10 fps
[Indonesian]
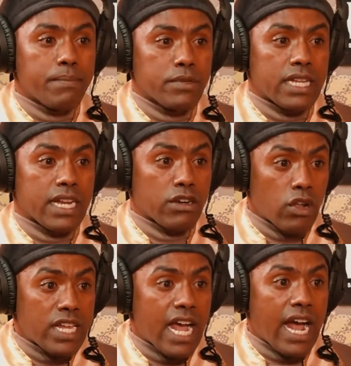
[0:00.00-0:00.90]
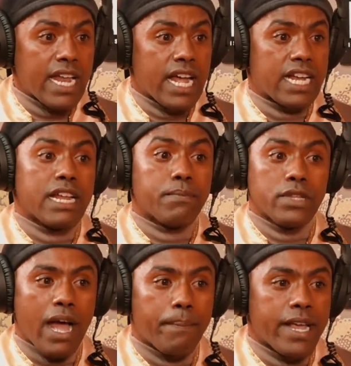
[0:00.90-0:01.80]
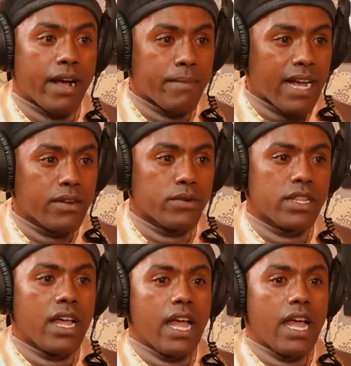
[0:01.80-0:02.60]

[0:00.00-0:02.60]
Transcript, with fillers: punya teknologi yang ada, kita punya apa yang bagus,